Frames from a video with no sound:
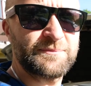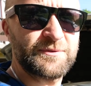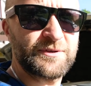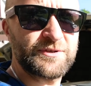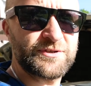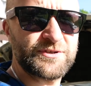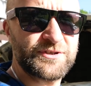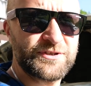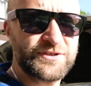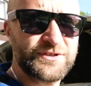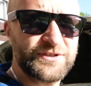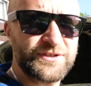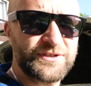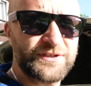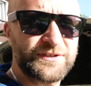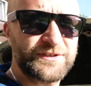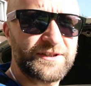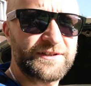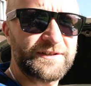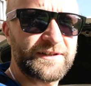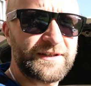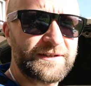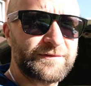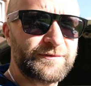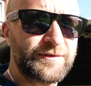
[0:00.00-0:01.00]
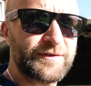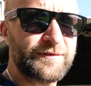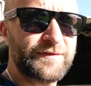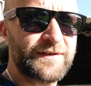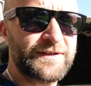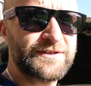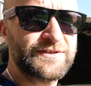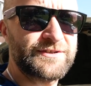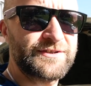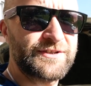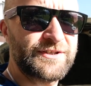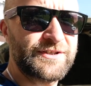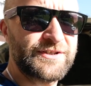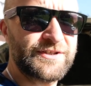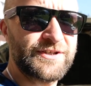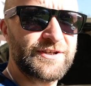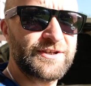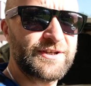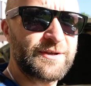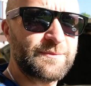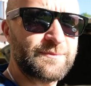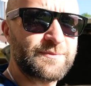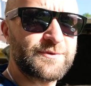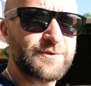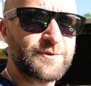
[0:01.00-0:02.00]
proszę się nie denerwować, nic się
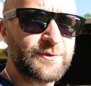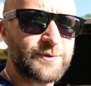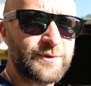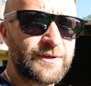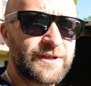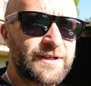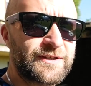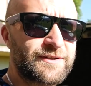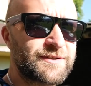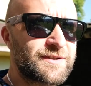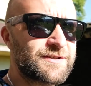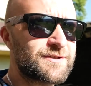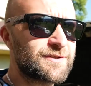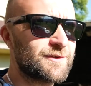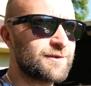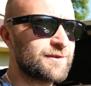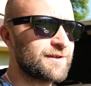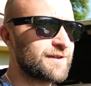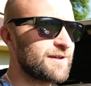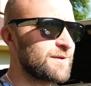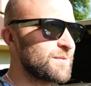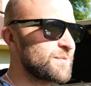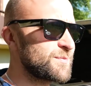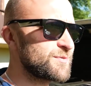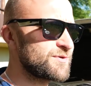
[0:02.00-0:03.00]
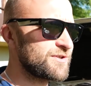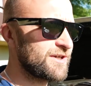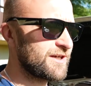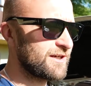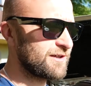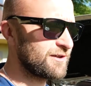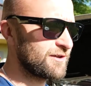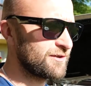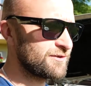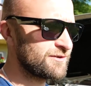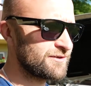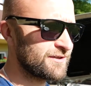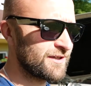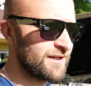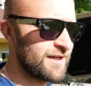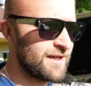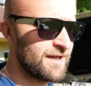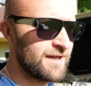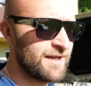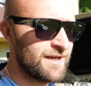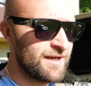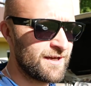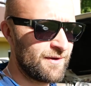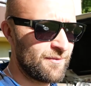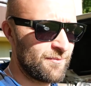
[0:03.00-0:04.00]
nie psuje. To jest tylko taki przegląd,
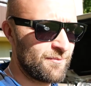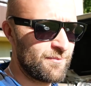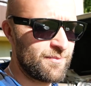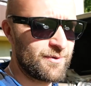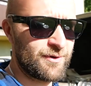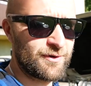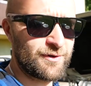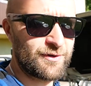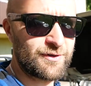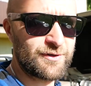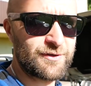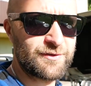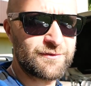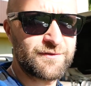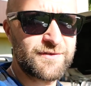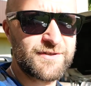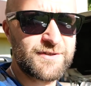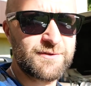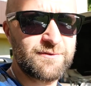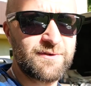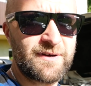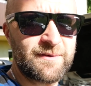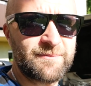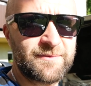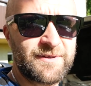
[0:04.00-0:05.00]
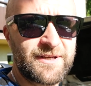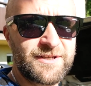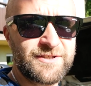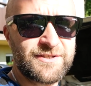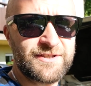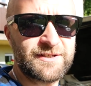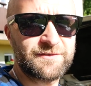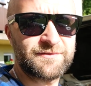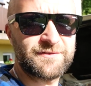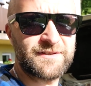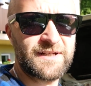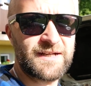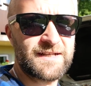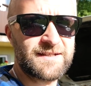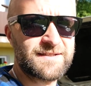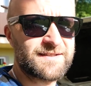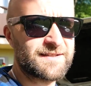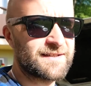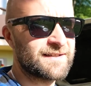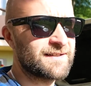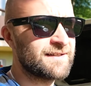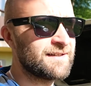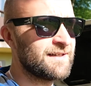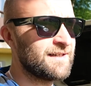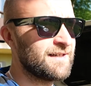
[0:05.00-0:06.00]
bo wysyłam Kaśkę w
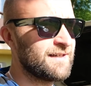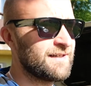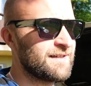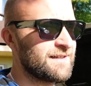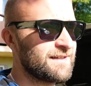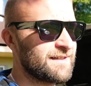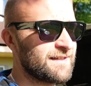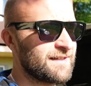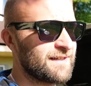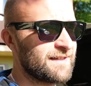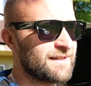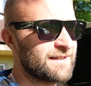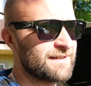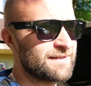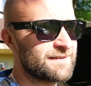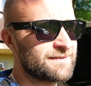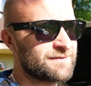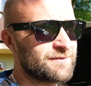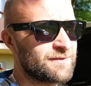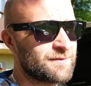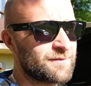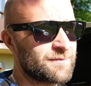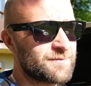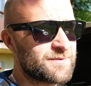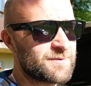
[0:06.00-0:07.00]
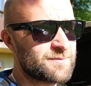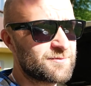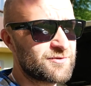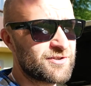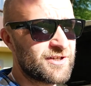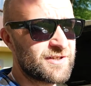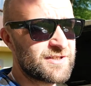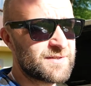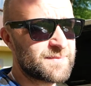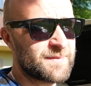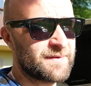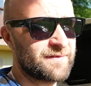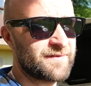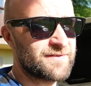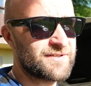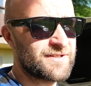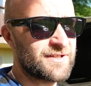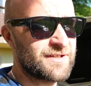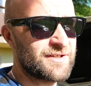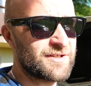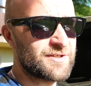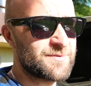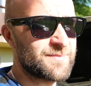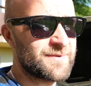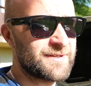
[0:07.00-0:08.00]
trasę. E, to wczoraj
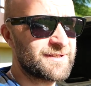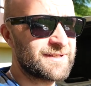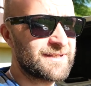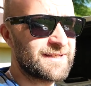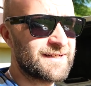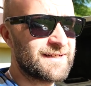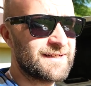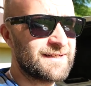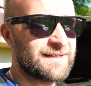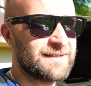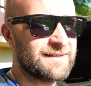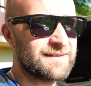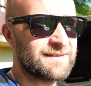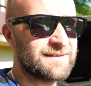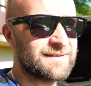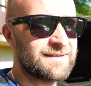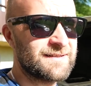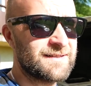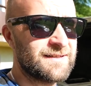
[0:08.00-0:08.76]
sprowadziliśmy na